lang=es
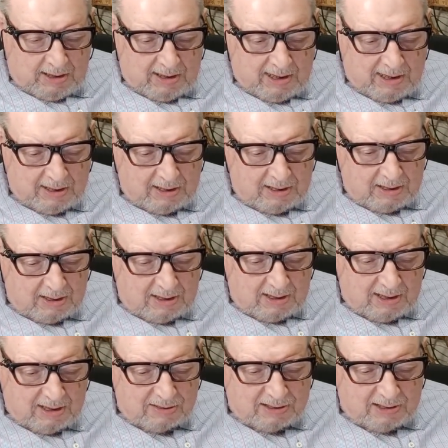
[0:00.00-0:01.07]

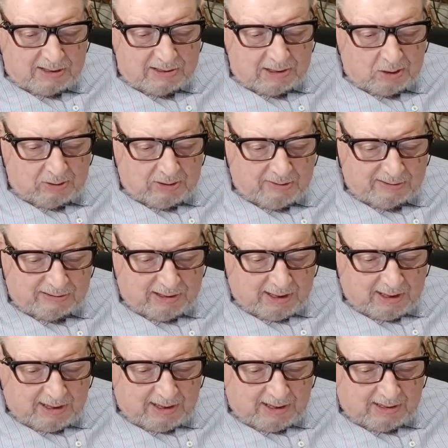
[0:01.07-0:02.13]
En, Asia llega un
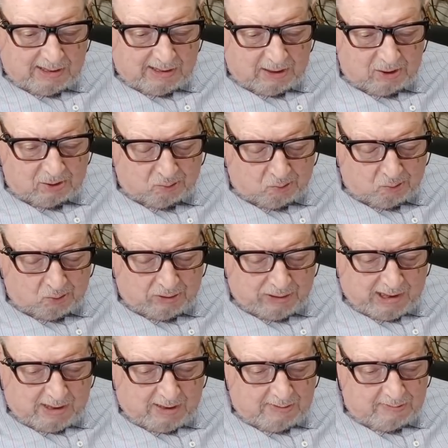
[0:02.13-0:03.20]
avatar, que es
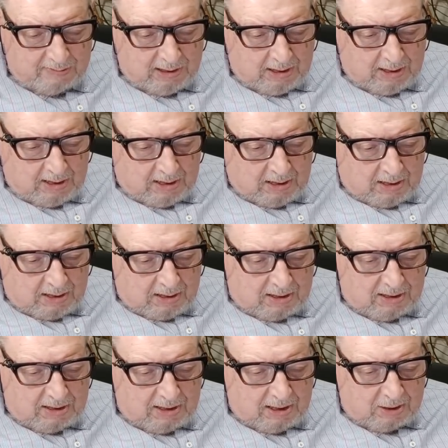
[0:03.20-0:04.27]
Buda,
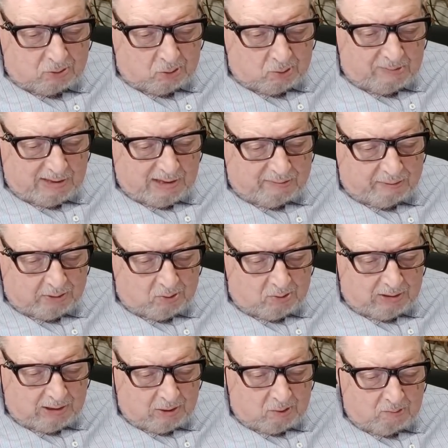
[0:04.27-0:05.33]
y asume la
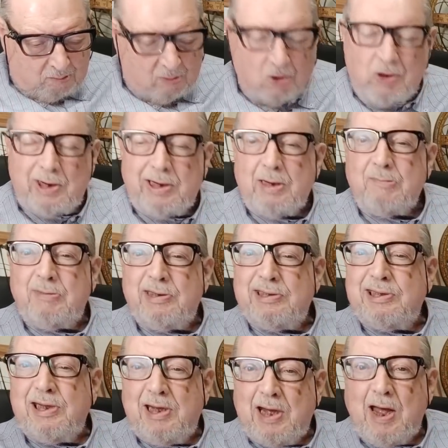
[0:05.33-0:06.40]
figura de un monje
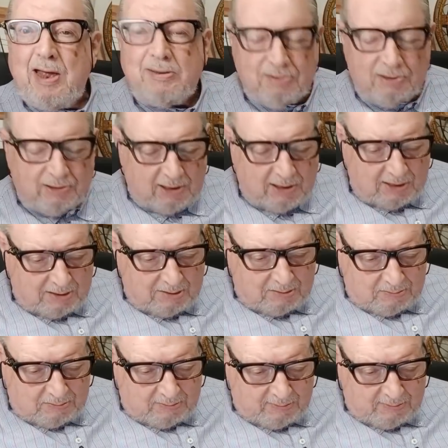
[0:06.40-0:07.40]
mendicante,